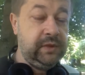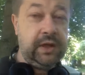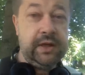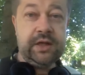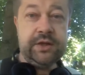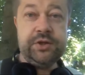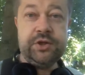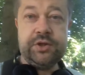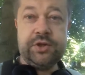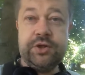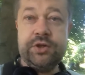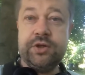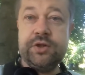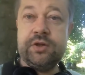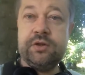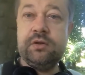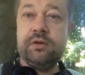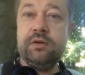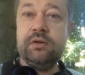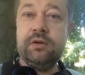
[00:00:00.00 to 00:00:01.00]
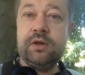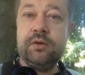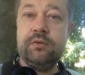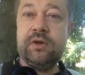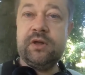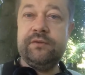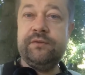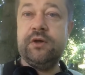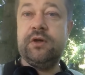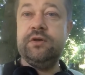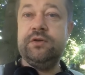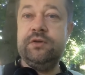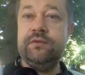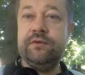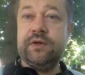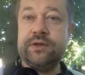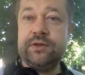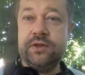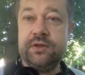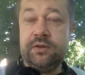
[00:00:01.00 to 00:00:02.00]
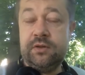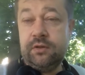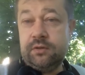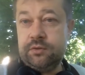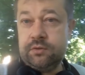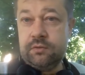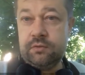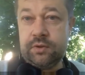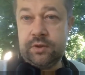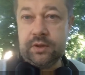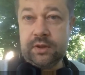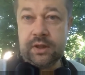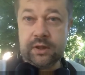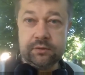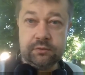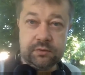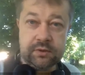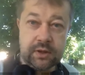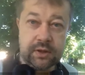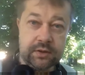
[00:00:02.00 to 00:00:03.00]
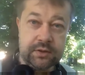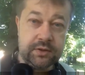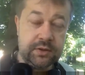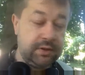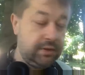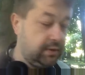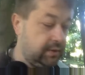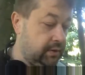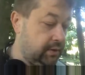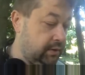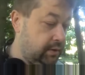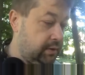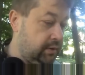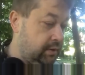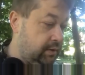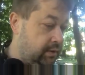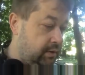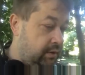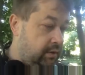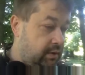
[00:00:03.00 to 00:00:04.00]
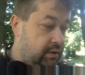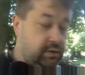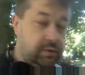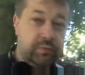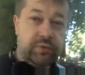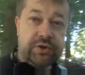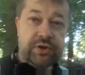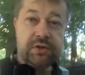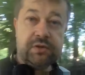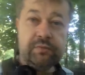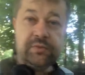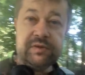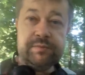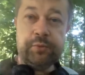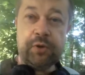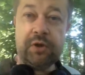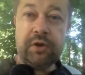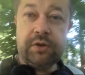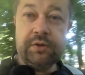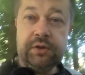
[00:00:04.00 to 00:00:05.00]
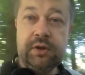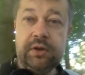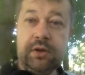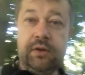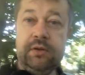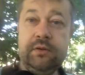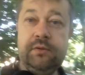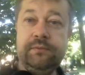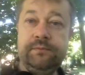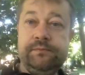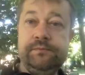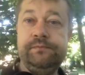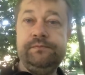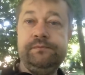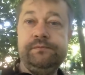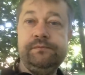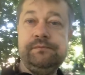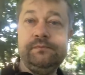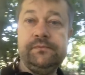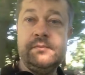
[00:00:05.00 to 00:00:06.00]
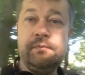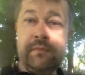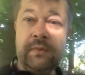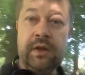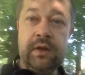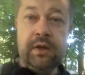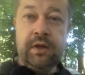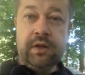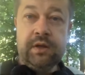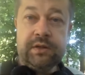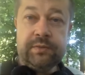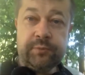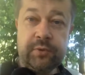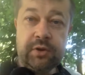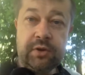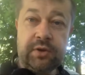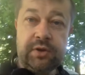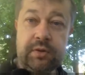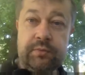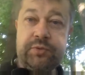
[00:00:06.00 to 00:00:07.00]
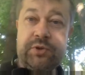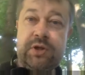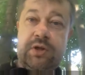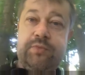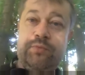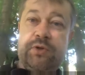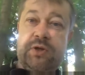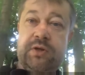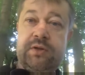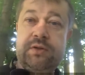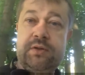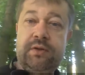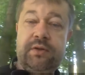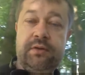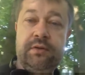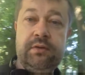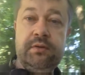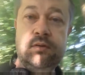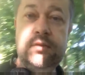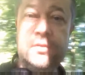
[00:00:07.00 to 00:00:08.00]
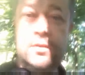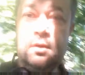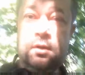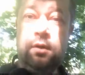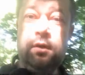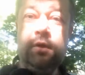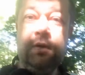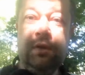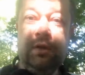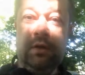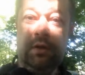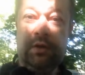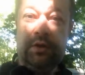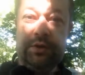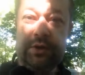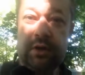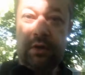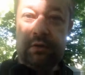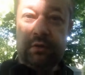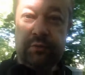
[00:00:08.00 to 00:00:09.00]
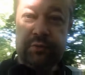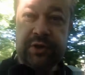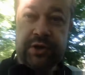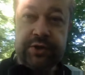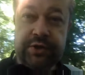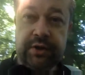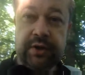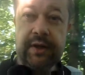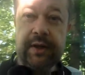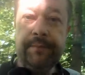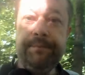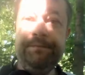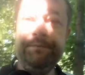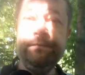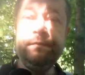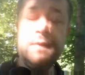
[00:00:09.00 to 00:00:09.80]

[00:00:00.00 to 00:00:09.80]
A ja cieszę się, że to akurat wychodzi właśnie stąd, z kurnika tutaj, gdzie, gdzie można sobie spokojnie, spokojnie przejść przez zieloną przecinkę.